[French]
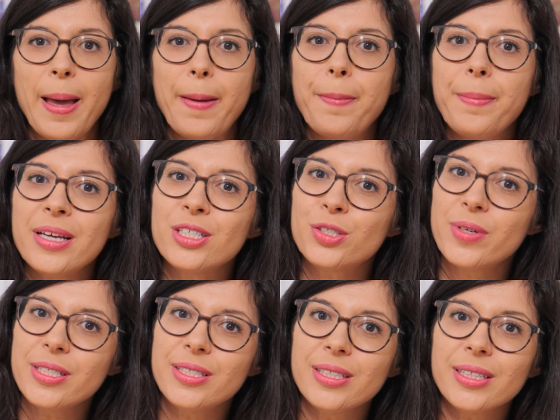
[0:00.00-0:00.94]
Mais je
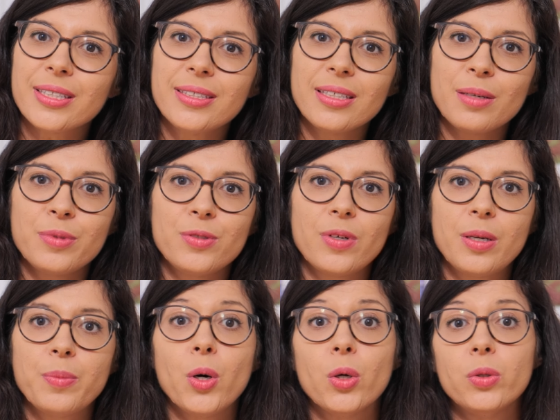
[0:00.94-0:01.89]
dois dire
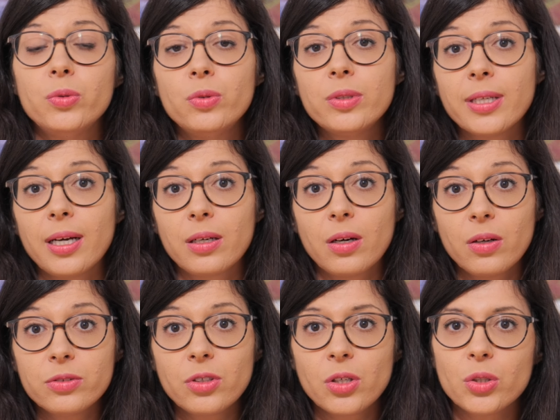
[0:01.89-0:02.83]
qu'habituellement en ultra
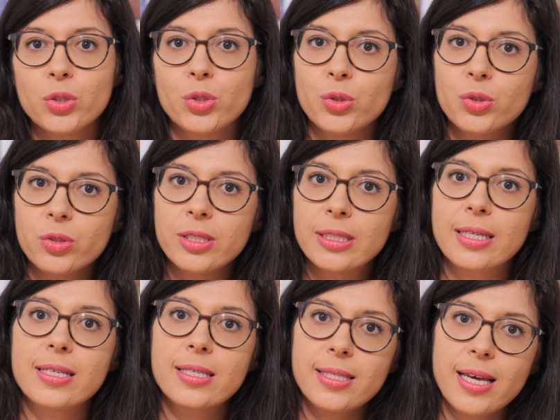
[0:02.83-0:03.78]
grand angle, j'utilise
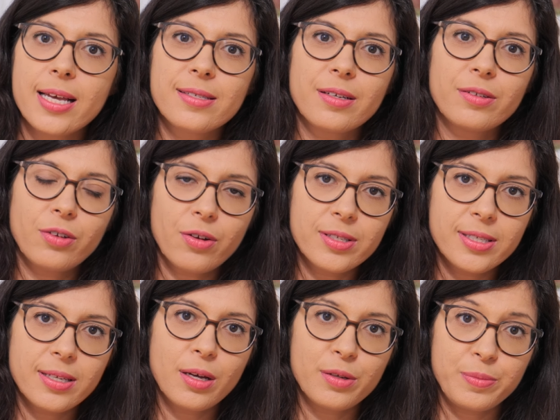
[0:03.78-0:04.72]
un
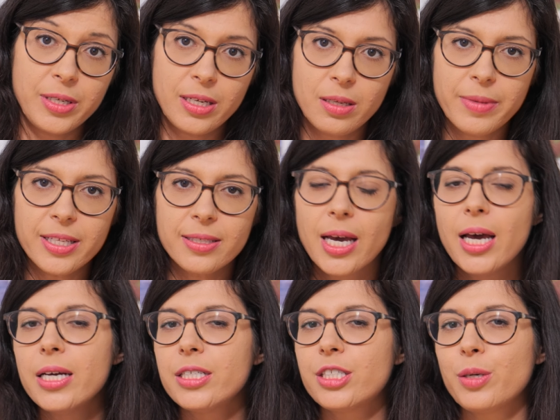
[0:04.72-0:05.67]
16-35 mm.
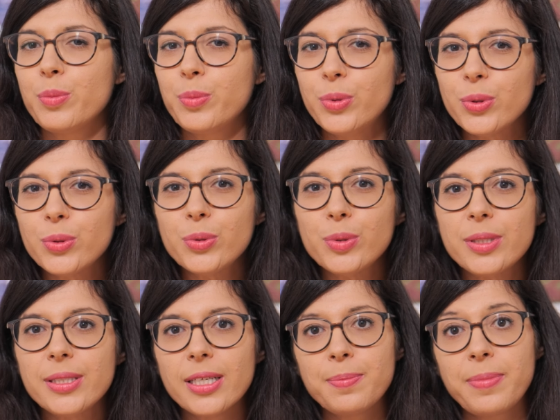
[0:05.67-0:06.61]
J'aime beaucoup
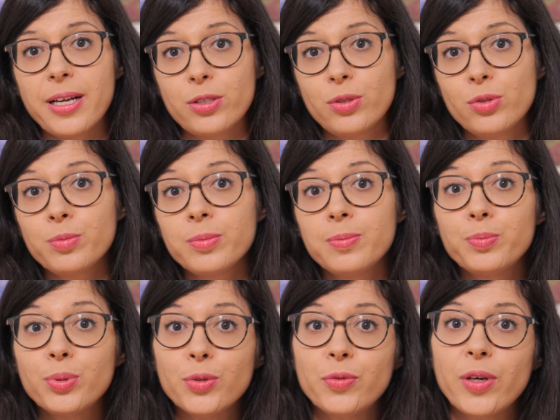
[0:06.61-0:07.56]
cette plage de zoom
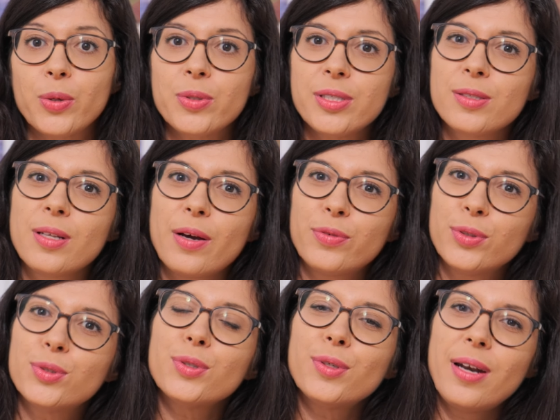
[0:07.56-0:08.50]
pour faire aussi de la photo